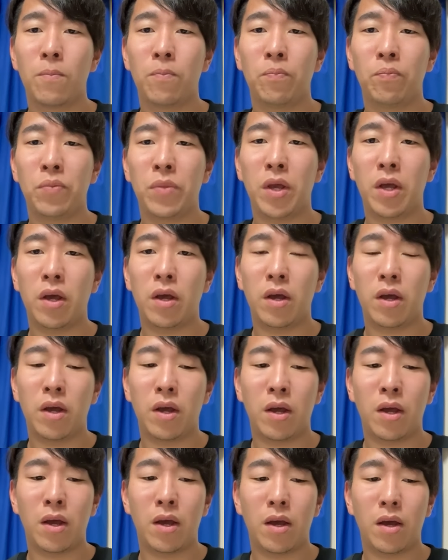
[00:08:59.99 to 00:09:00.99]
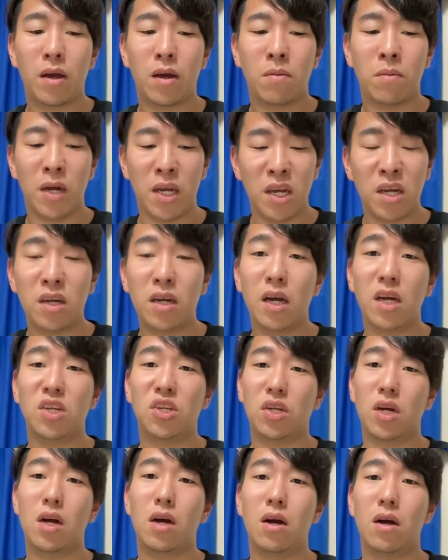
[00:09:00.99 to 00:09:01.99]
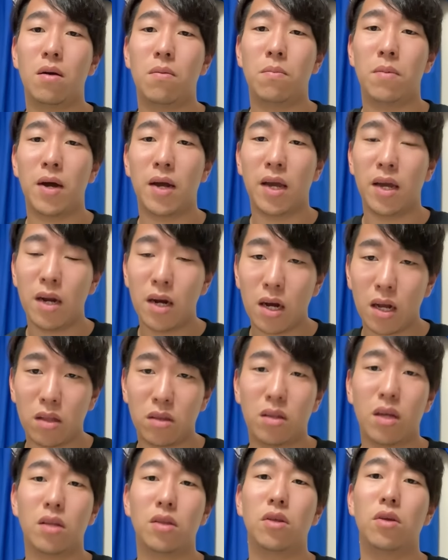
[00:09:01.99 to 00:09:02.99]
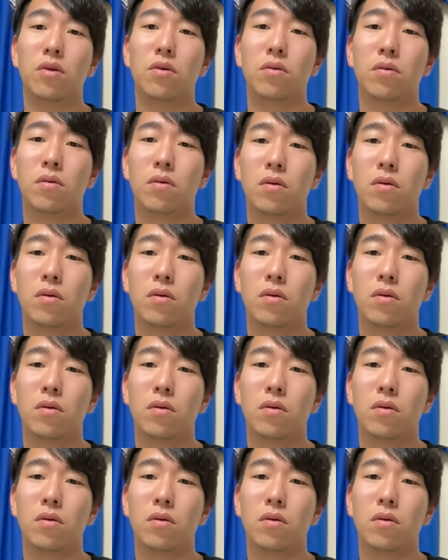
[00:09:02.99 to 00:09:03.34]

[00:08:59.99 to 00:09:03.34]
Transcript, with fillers: で、まあ、回しか負けなかったっていう、